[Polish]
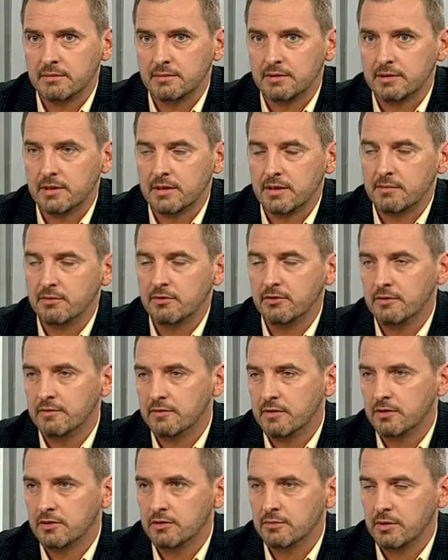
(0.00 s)
My staramy się w
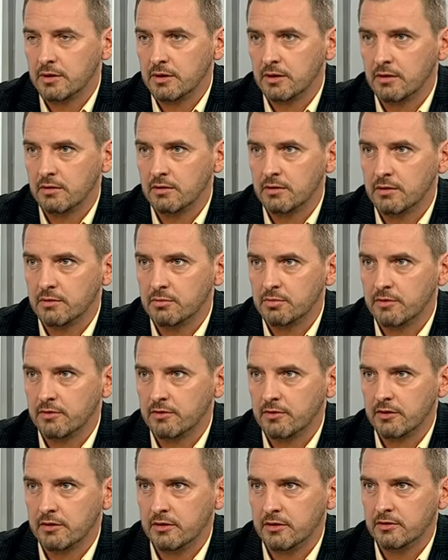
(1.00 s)
naszym regionie
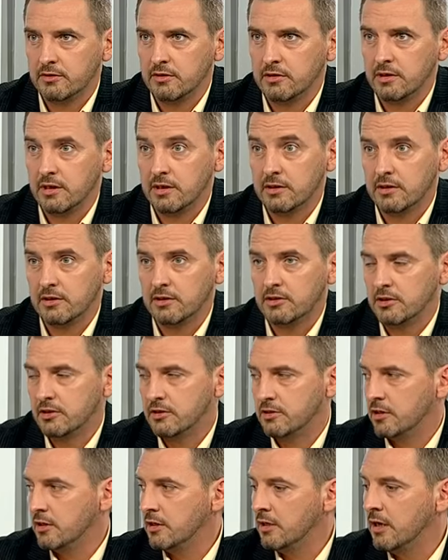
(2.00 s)
upowszechniać go jak
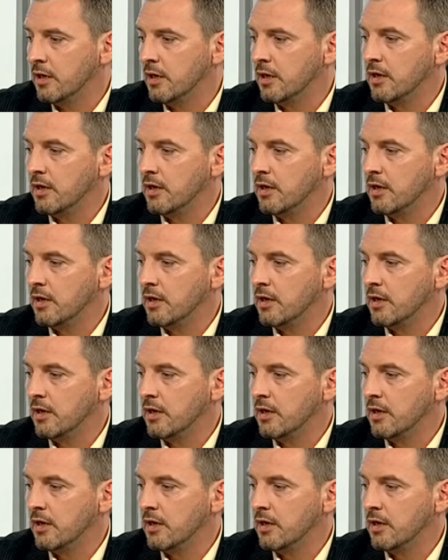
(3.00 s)
najszerzej.